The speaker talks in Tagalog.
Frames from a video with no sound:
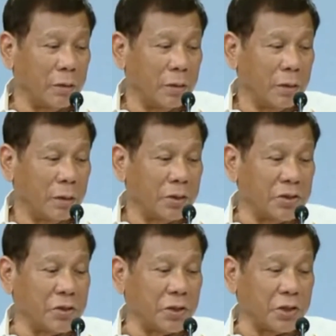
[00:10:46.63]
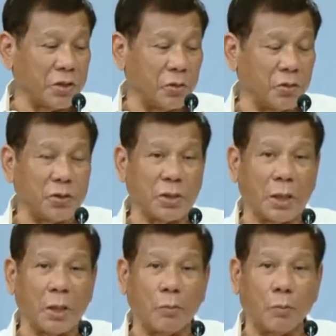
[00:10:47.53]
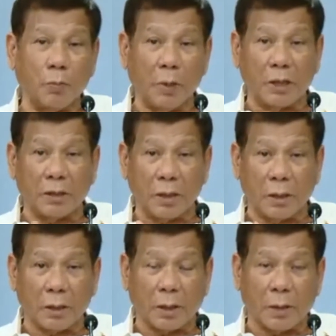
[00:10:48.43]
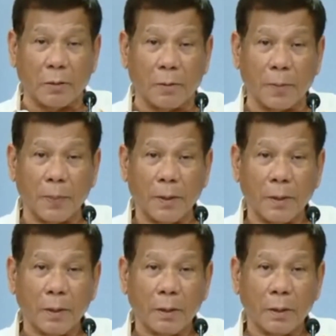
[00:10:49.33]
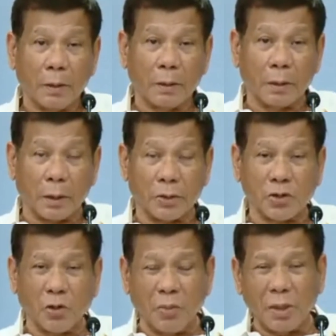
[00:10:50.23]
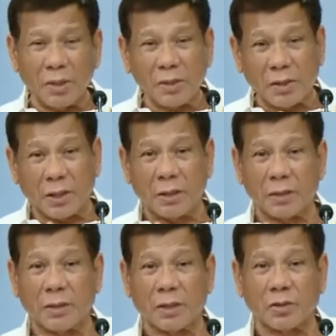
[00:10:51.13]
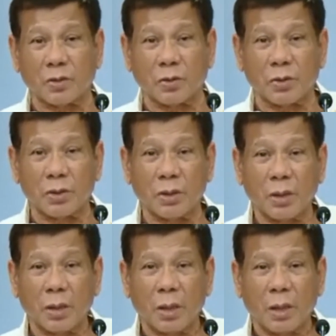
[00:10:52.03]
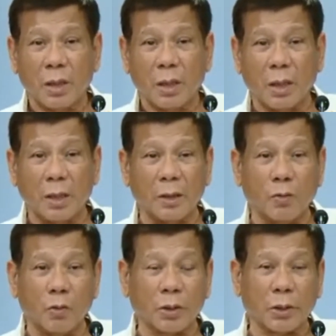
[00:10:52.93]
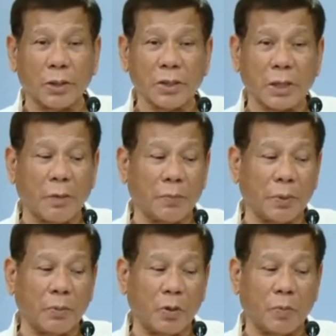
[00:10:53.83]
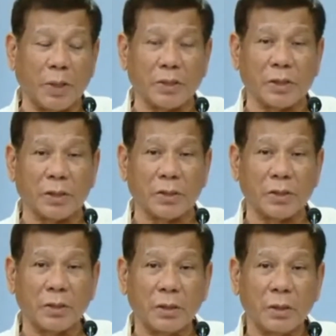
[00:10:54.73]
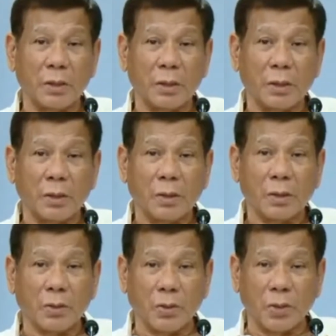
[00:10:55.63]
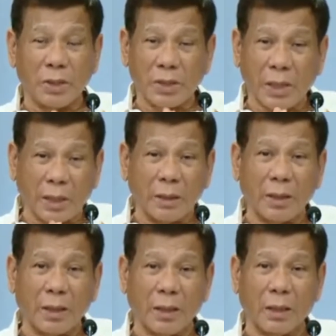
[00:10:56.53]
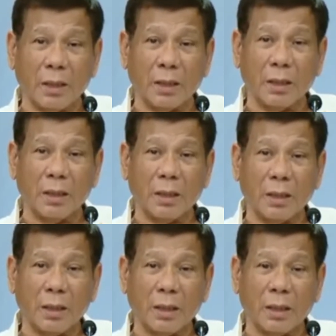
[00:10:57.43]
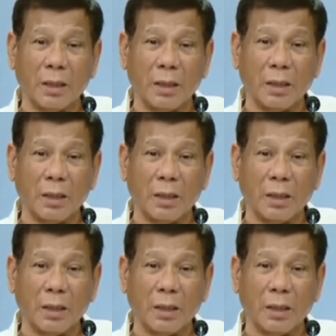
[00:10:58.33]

restriction sa mobility ng tao. There are so many strict restrictions and workers come from all places. So it's hardly uh,